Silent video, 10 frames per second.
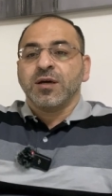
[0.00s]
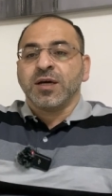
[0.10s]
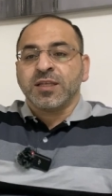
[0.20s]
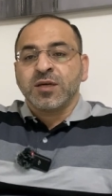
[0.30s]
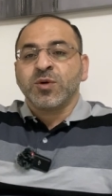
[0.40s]

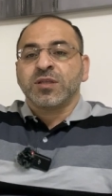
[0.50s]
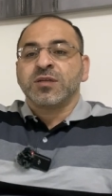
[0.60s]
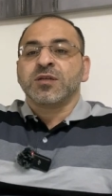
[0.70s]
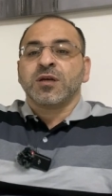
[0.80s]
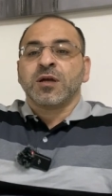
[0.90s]
عندما
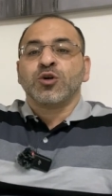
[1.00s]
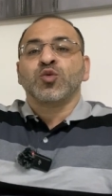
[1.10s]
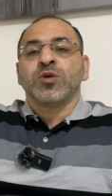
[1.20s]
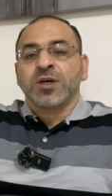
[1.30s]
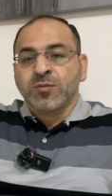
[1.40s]
تصل إلى
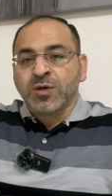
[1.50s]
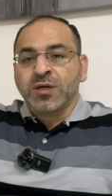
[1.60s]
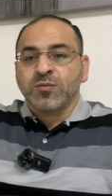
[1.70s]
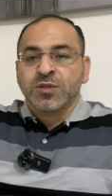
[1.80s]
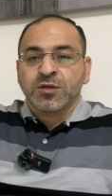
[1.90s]
خطوة
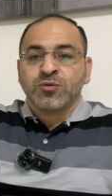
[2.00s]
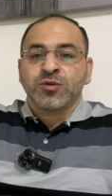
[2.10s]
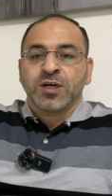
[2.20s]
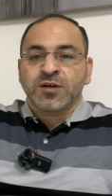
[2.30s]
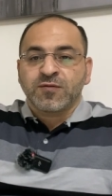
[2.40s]
أربعة بدك
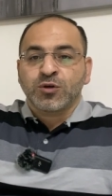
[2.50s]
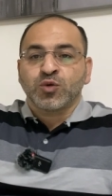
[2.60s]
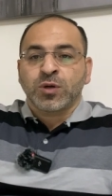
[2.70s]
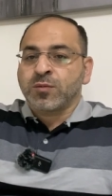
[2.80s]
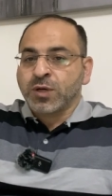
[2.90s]
تكون عارف
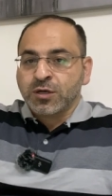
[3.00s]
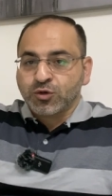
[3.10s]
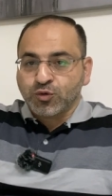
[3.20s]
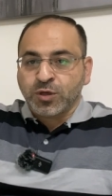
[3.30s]
الخطوة أربعة شو